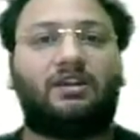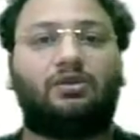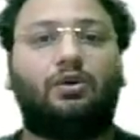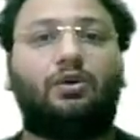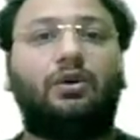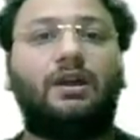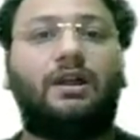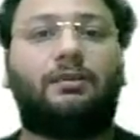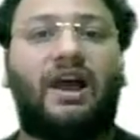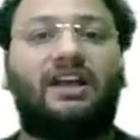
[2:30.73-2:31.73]
तो
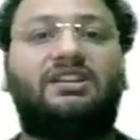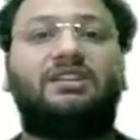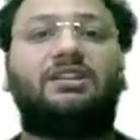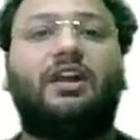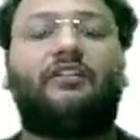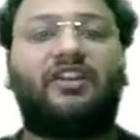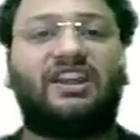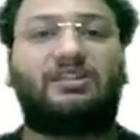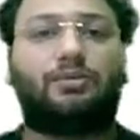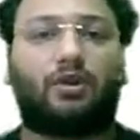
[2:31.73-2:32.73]
बाय दिस
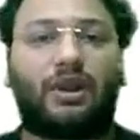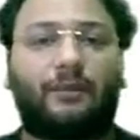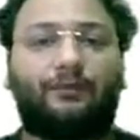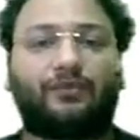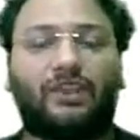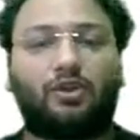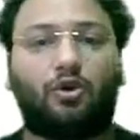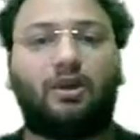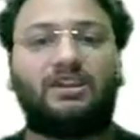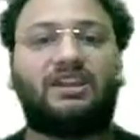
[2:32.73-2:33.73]
फनिक्स प्रोग्राम
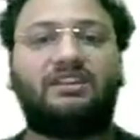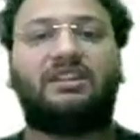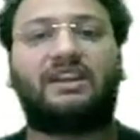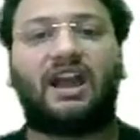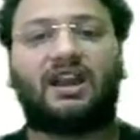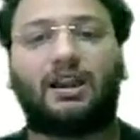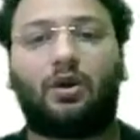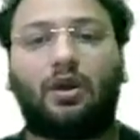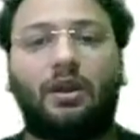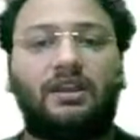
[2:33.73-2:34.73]
तो इसके अंदर क्या करना
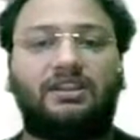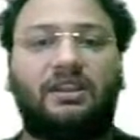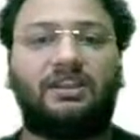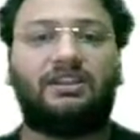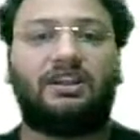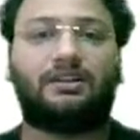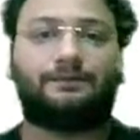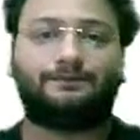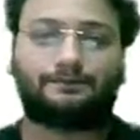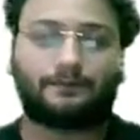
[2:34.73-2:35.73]
होगा इसके अंदर
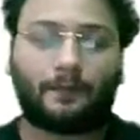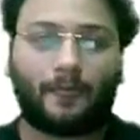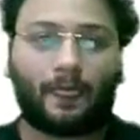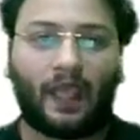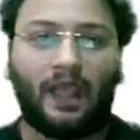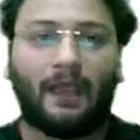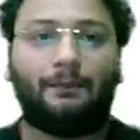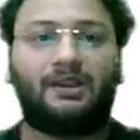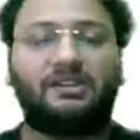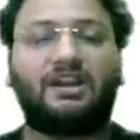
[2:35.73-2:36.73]

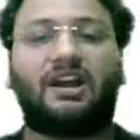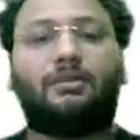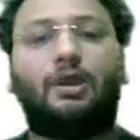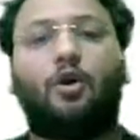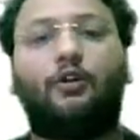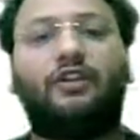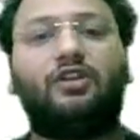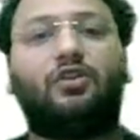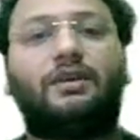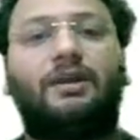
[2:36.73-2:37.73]
बेसिक अगर मैं
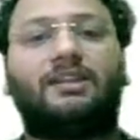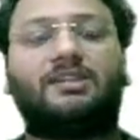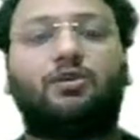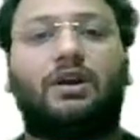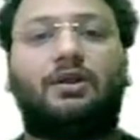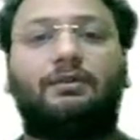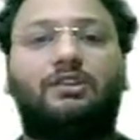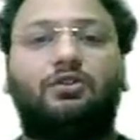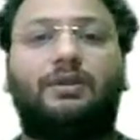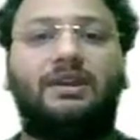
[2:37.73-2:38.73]
ओवरव्यू की बात करूं अगर मैं
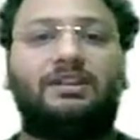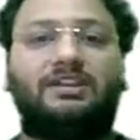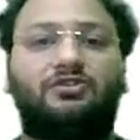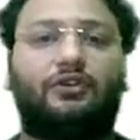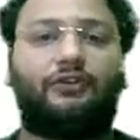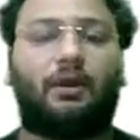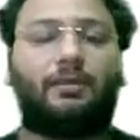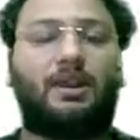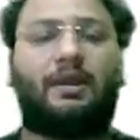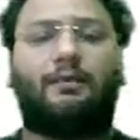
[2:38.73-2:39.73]
तो बेसिक जो
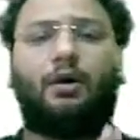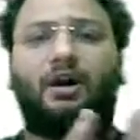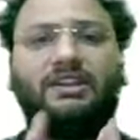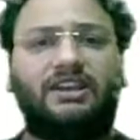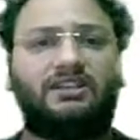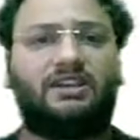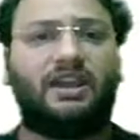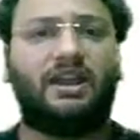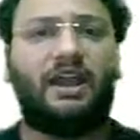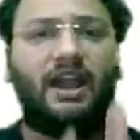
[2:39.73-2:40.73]
फिनोमेना है बहुत ही इजी है
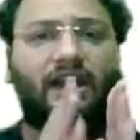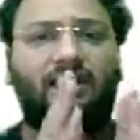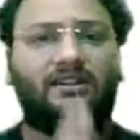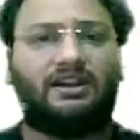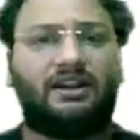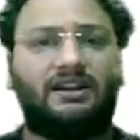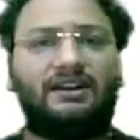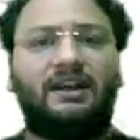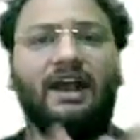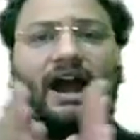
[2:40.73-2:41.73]
इट इज लर्न
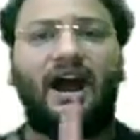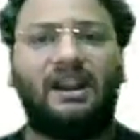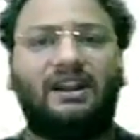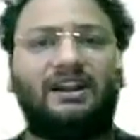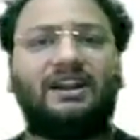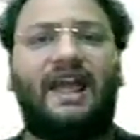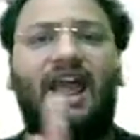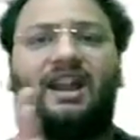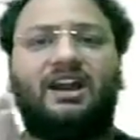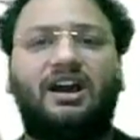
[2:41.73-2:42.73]
अनलर्न
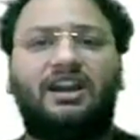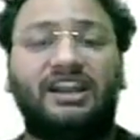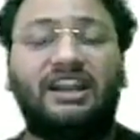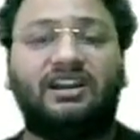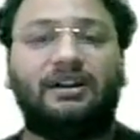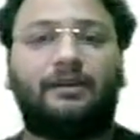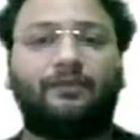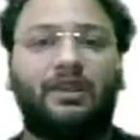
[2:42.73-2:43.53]
एंड रीलर्न